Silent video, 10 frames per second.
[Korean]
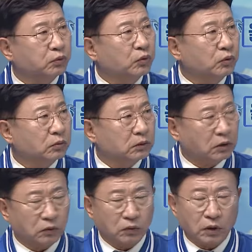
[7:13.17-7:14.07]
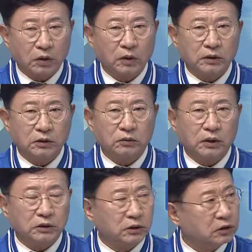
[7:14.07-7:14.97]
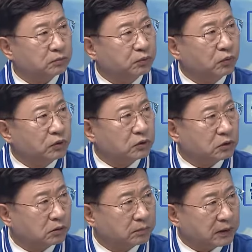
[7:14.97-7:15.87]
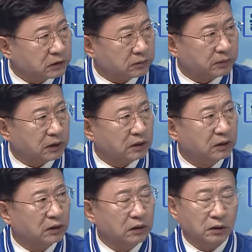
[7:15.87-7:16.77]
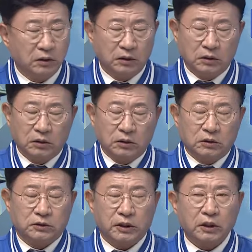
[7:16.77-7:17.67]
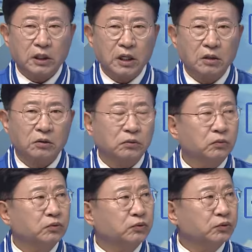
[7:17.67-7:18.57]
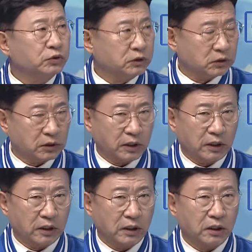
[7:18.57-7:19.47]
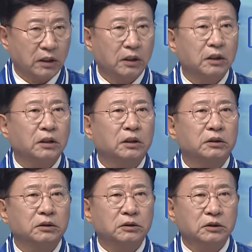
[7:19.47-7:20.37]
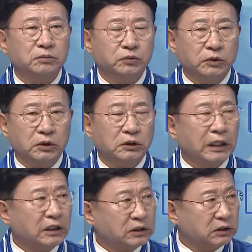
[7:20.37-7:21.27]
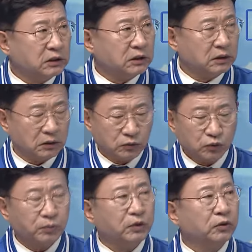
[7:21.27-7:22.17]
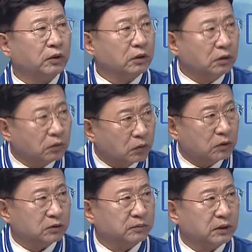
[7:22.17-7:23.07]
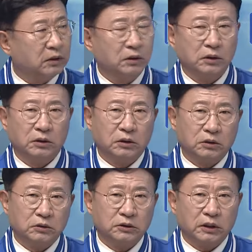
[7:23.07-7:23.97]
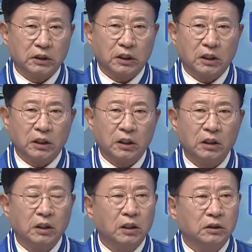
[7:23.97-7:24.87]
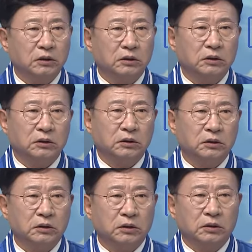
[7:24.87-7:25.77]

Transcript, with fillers: 부동 낙동강 환경관리청에서 부동이체를 받았습니다. 예. 제가 군수 시절에 이 문제를 다시 수면 위에 끌어올렸습니다. 그래서 제가 이,